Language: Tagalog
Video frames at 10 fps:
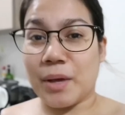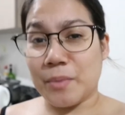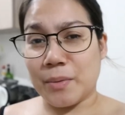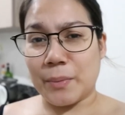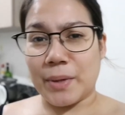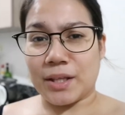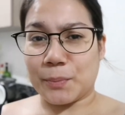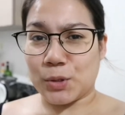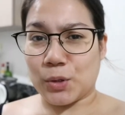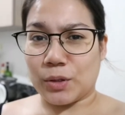maybe mamaya
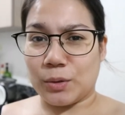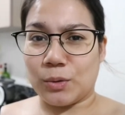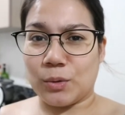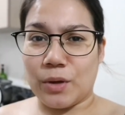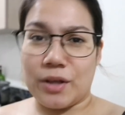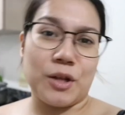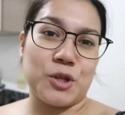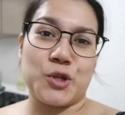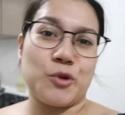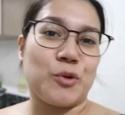tapos ko nang lutuin,
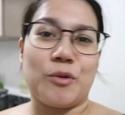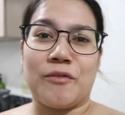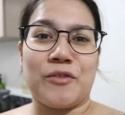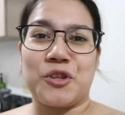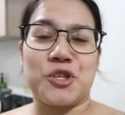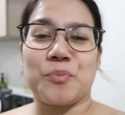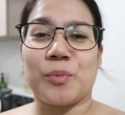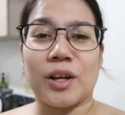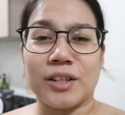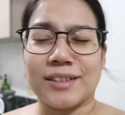I'll show you the finished
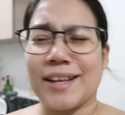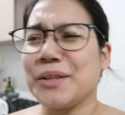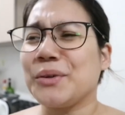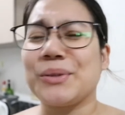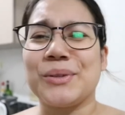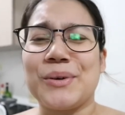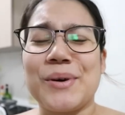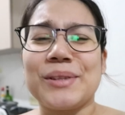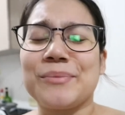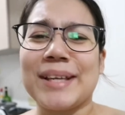product. I don't
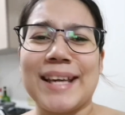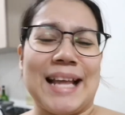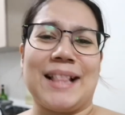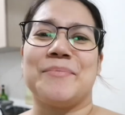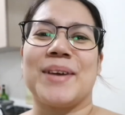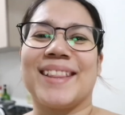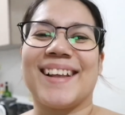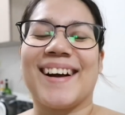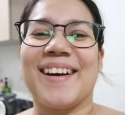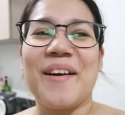know ano magiging naman
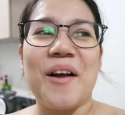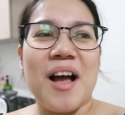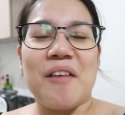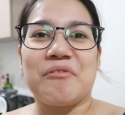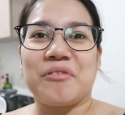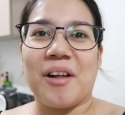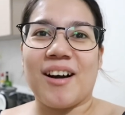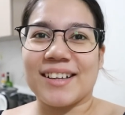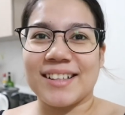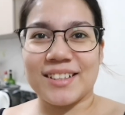ng
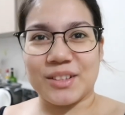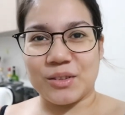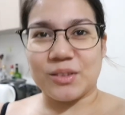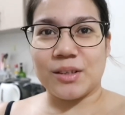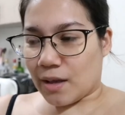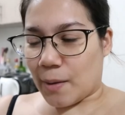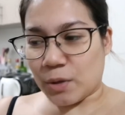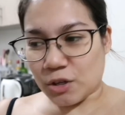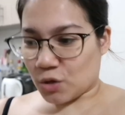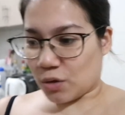vlog na to.
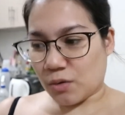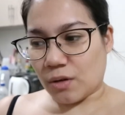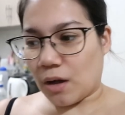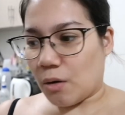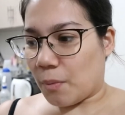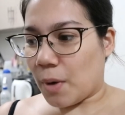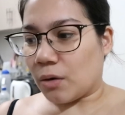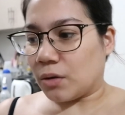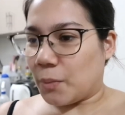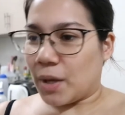I'm not sure kung gagawa ba
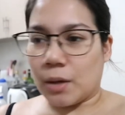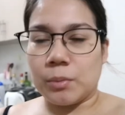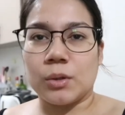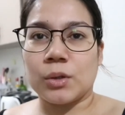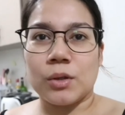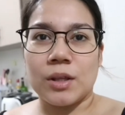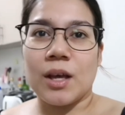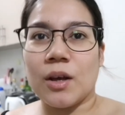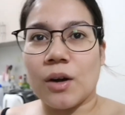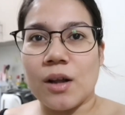ako ng makeup look
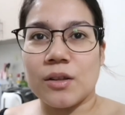today or